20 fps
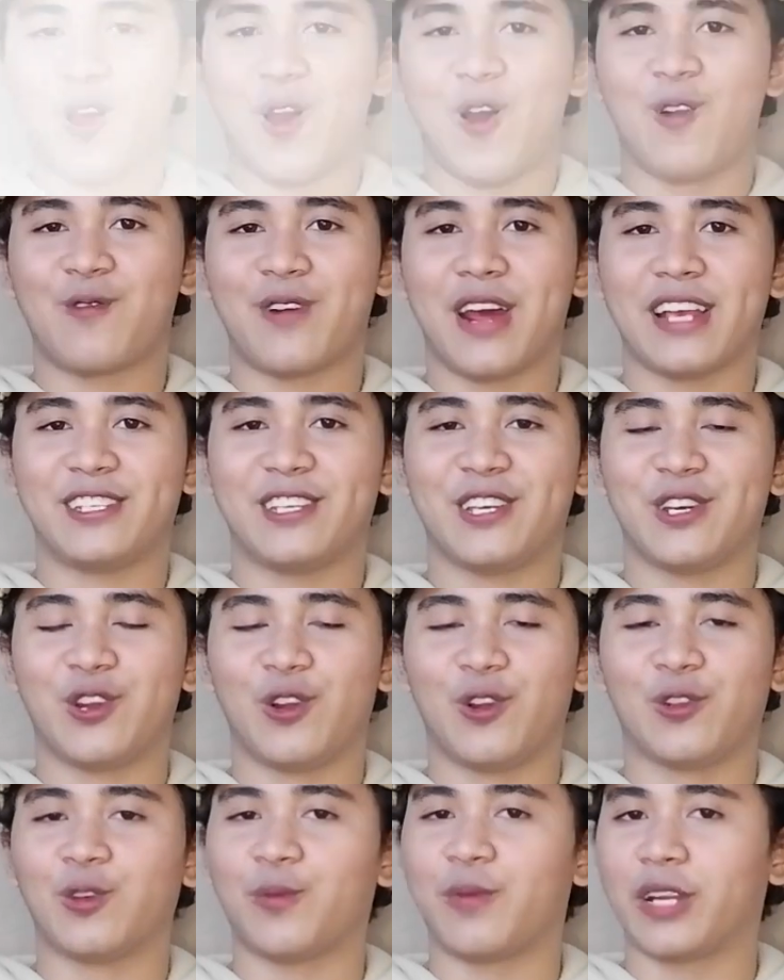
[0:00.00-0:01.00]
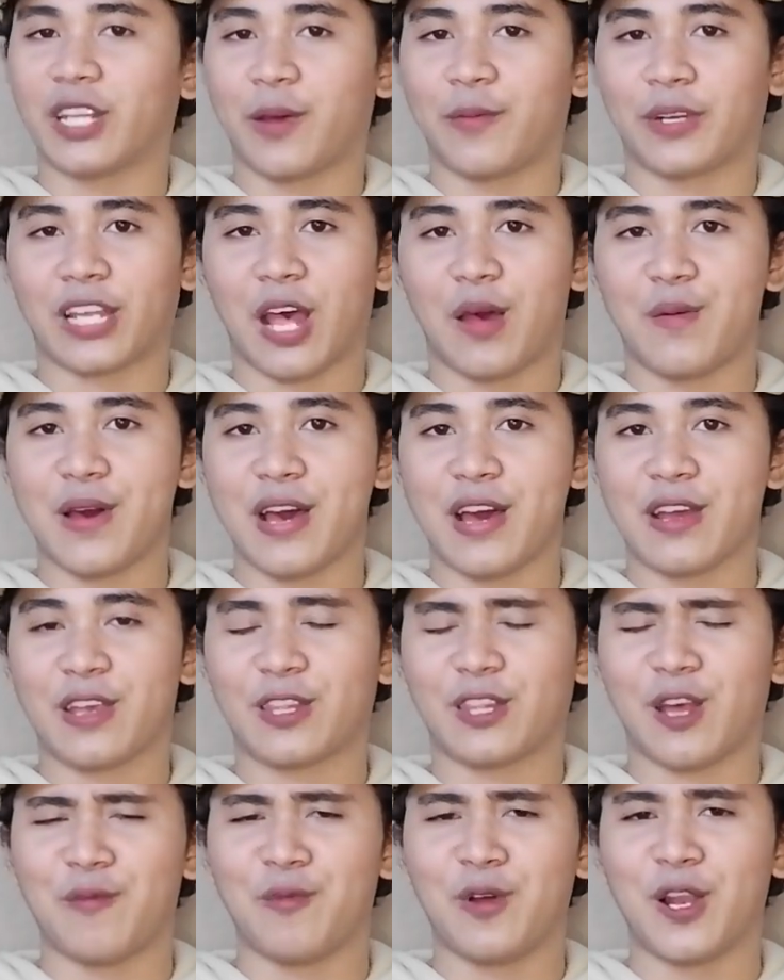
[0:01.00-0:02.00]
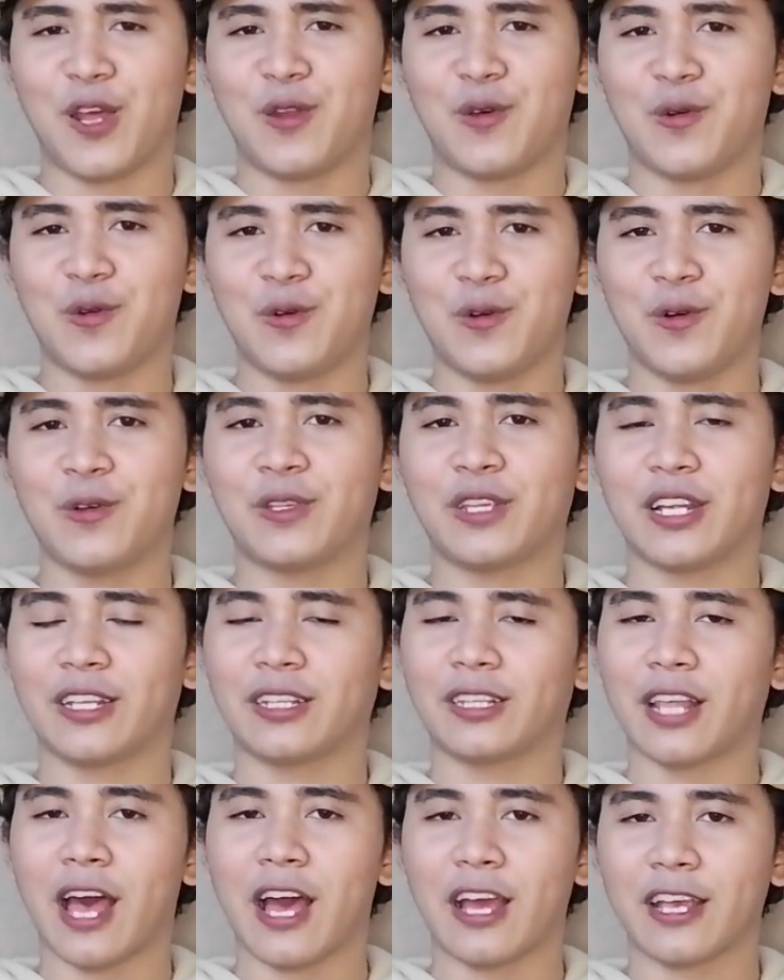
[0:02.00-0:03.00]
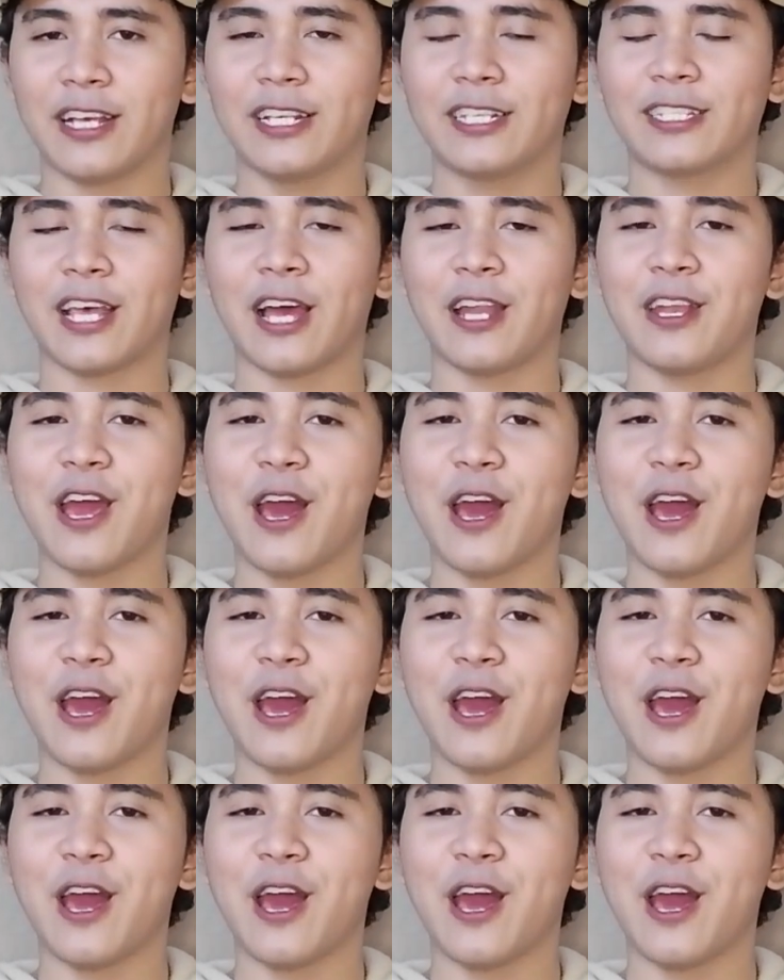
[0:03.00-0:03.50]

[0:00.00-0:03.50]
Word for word: Alright, cengdol untuk berita pertama, kita mulai dulu tentang kisah